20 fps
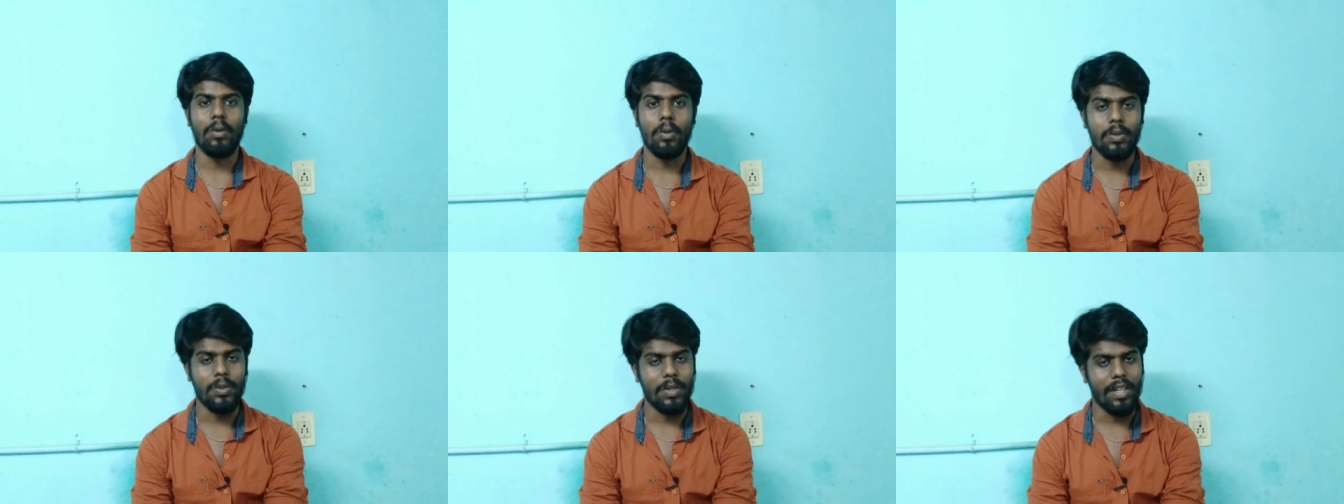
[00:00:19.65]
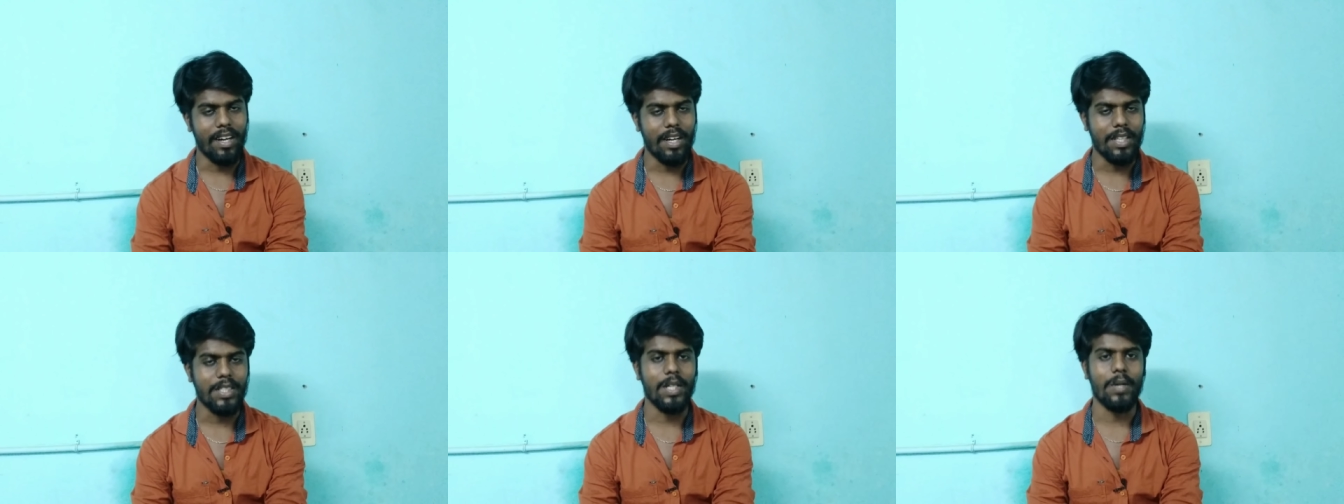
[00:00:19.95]

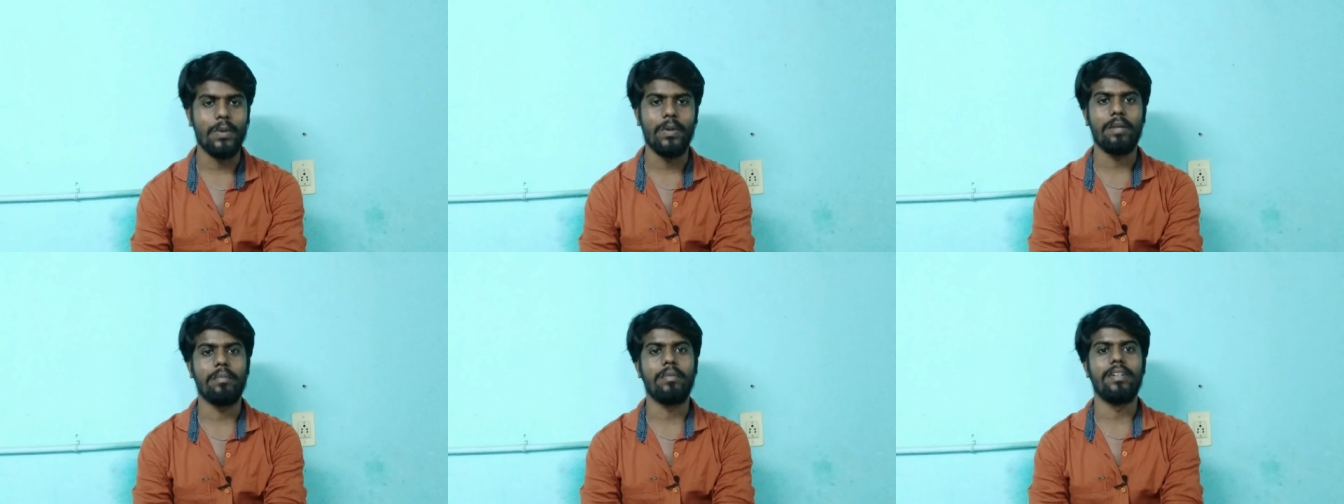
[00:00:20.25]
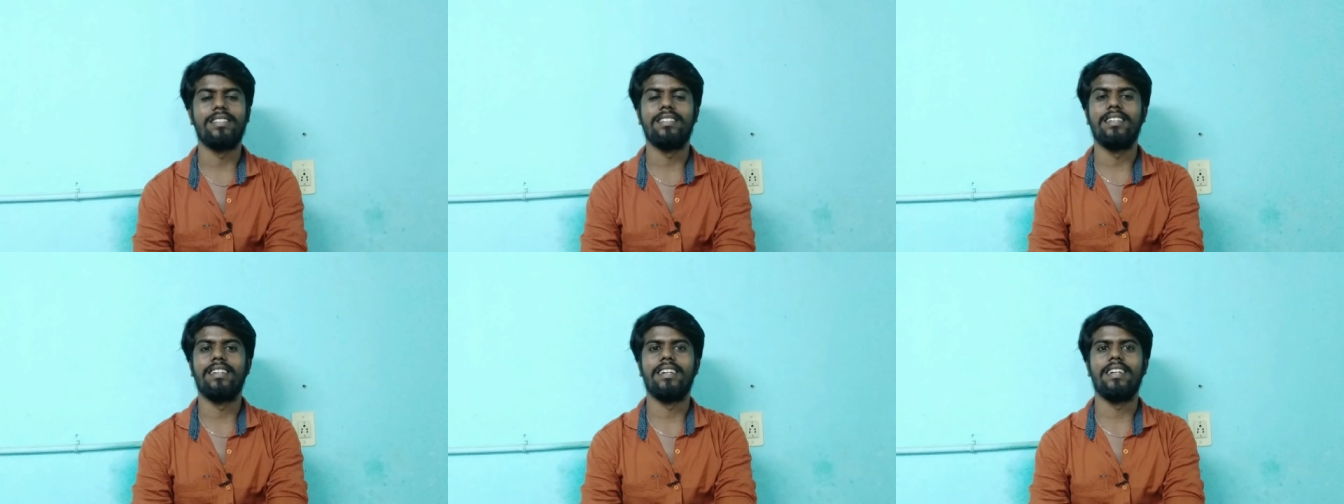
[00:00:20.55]
கொஞ்சம் ஹாஷாக கூட
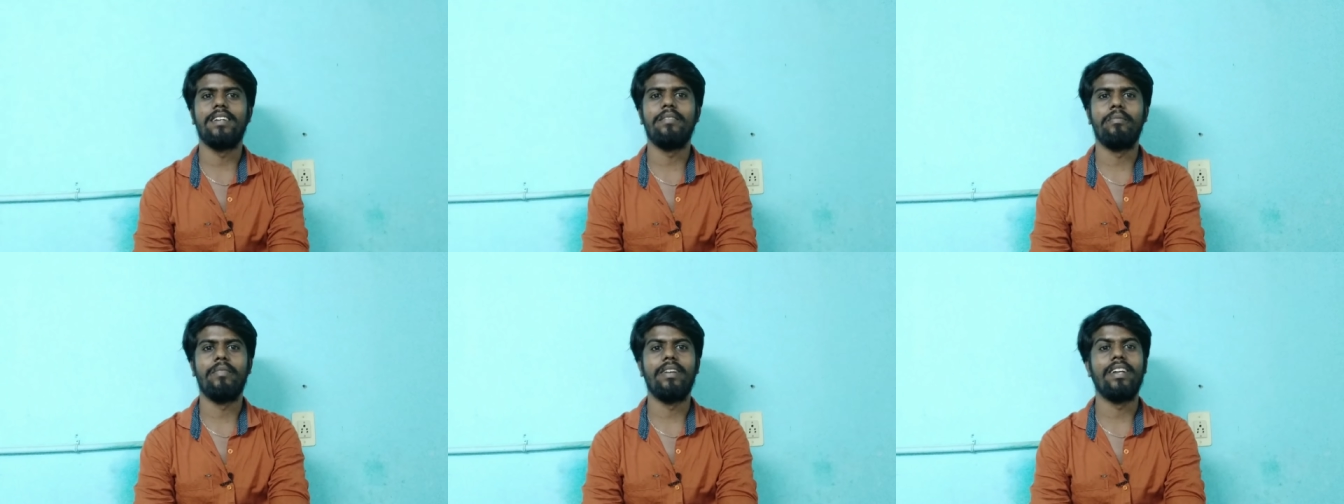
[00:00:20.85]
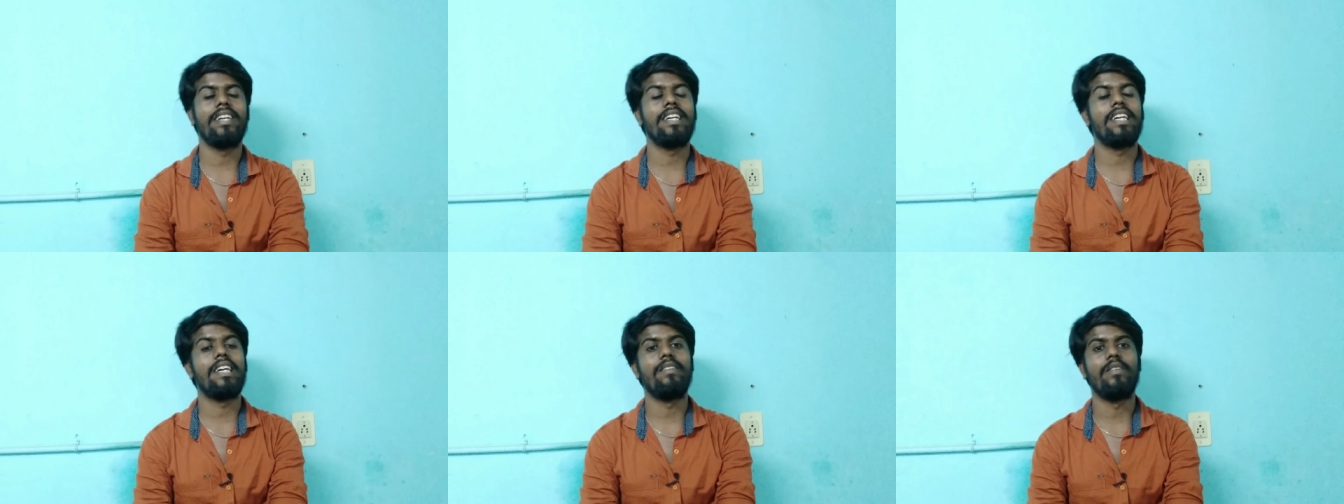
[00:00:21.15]
பேசியிருக்கேன்
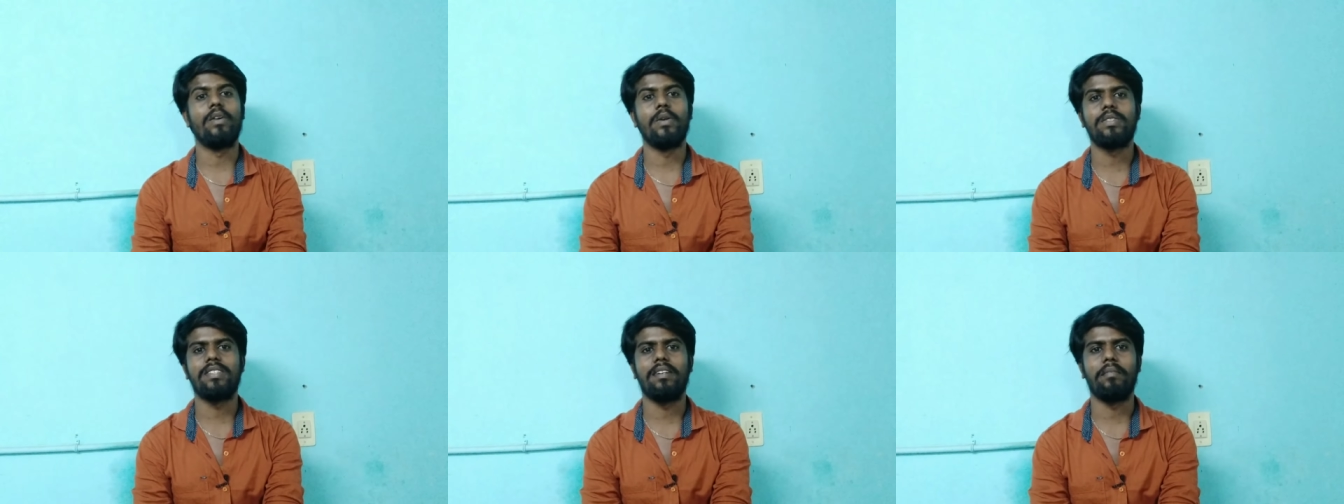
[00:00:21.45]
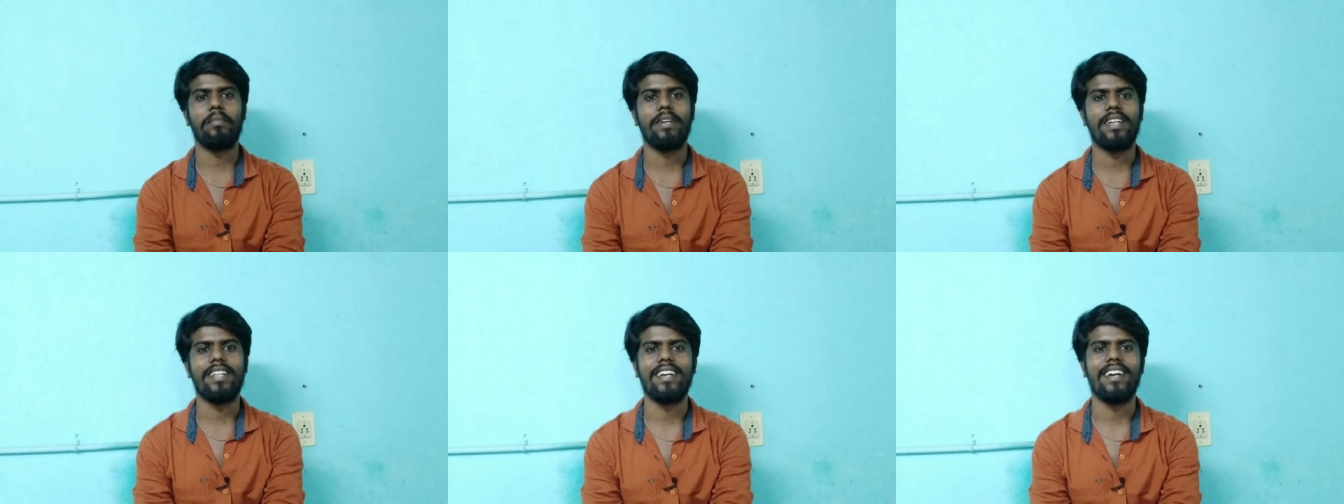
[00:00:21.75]
நீங்கள் எவ்வளோ
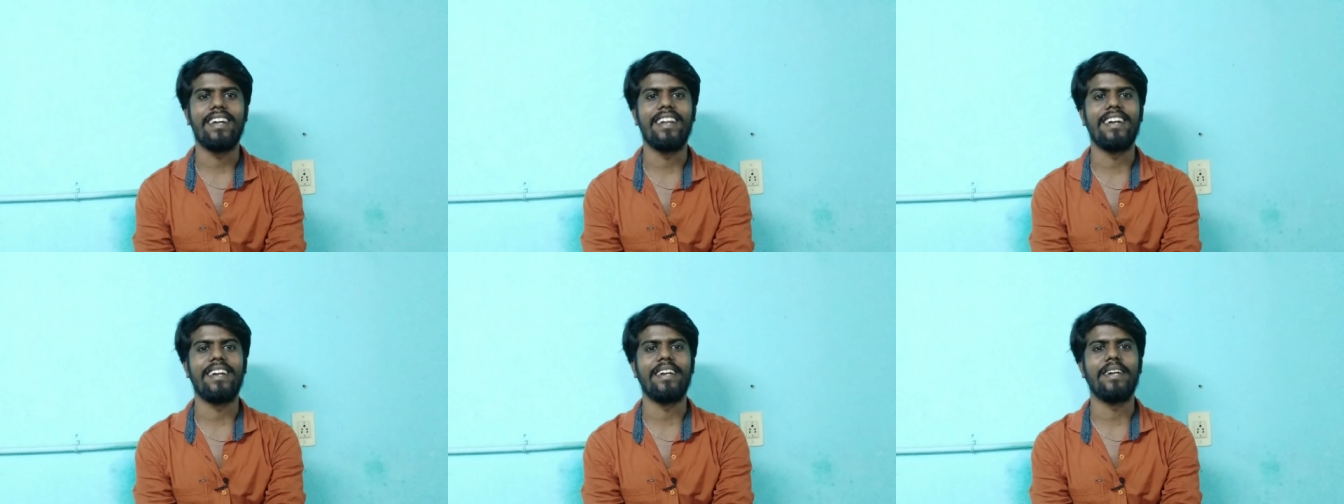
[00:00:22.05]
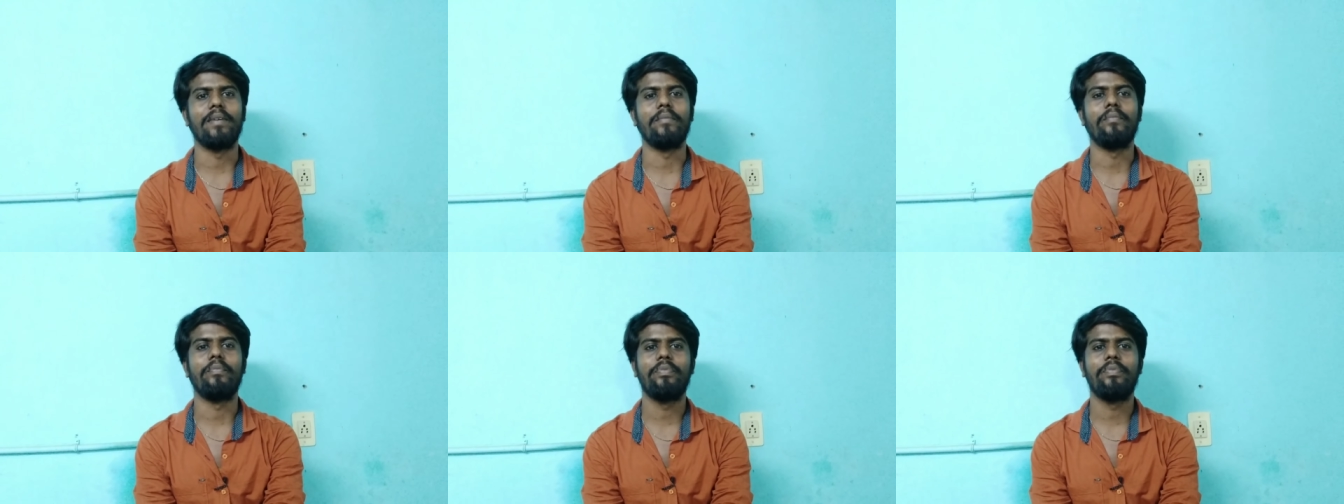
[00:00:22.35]
சம்பாதிக்கிறீங்க